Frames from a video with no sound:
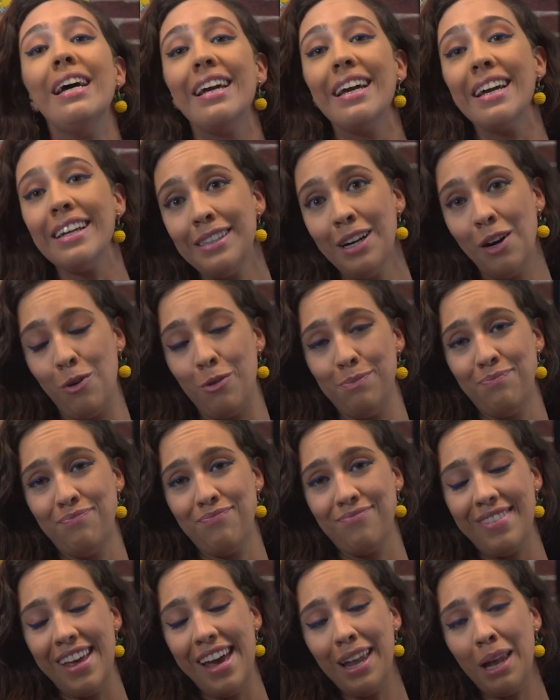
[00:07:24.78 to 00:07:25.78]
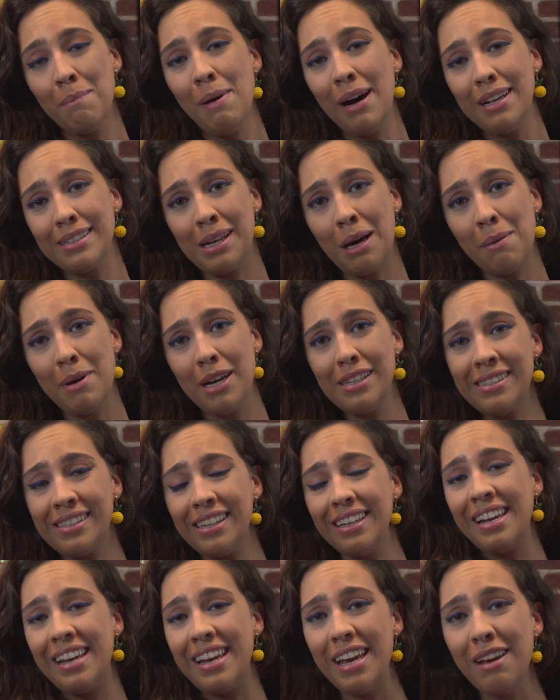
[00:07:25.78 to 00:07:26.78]
Então, ela basicamente se
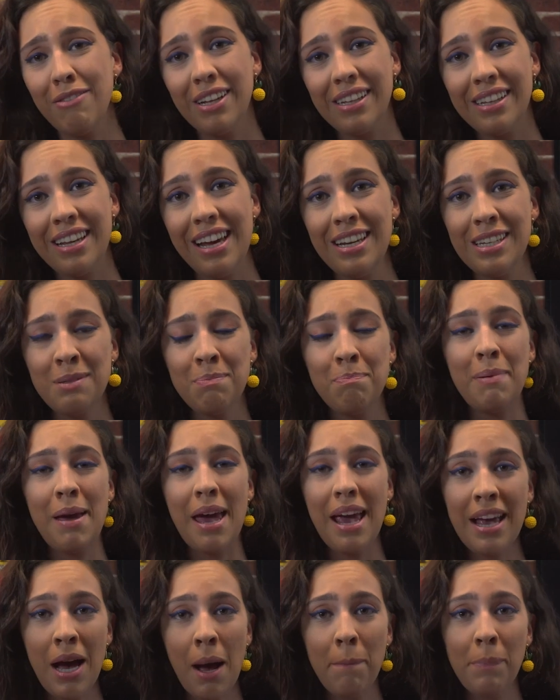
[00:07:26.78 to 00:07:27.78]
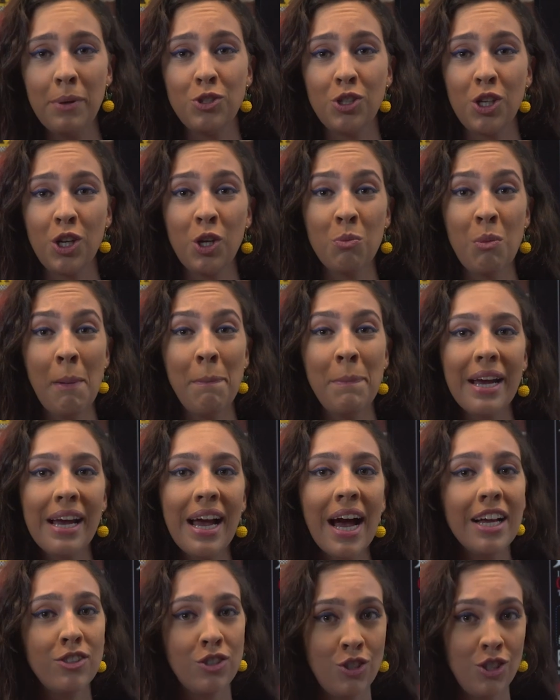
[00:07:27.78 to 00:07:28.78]
livra deles bem rapidinho numa
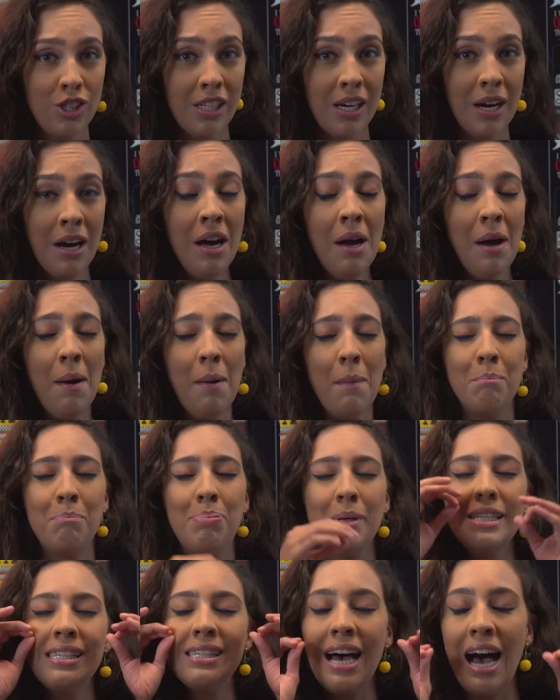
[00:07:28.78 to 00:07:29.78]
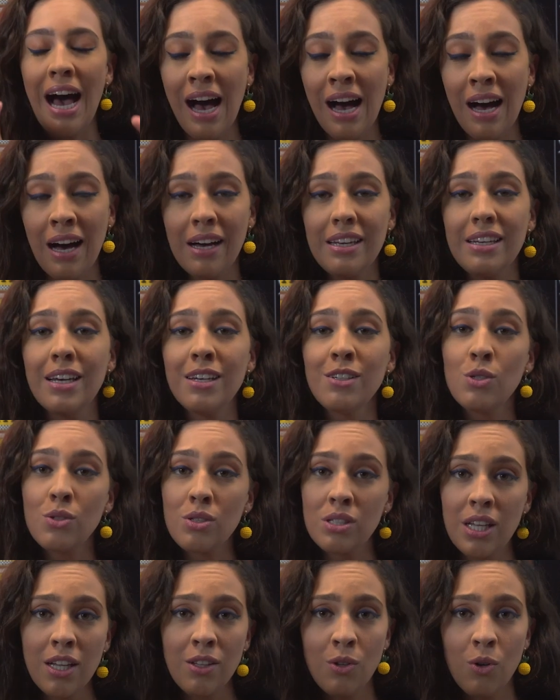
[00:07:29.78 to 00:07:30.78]
pegadinha, bizarra e
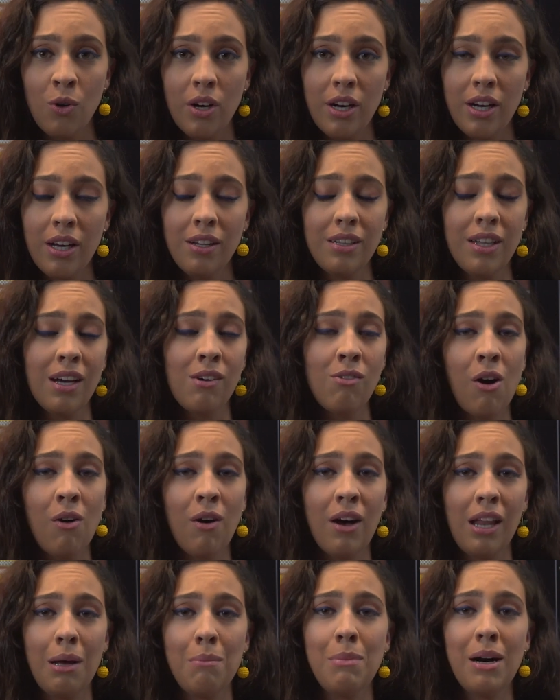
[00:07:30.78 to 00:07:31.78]
assustadora, na qual ela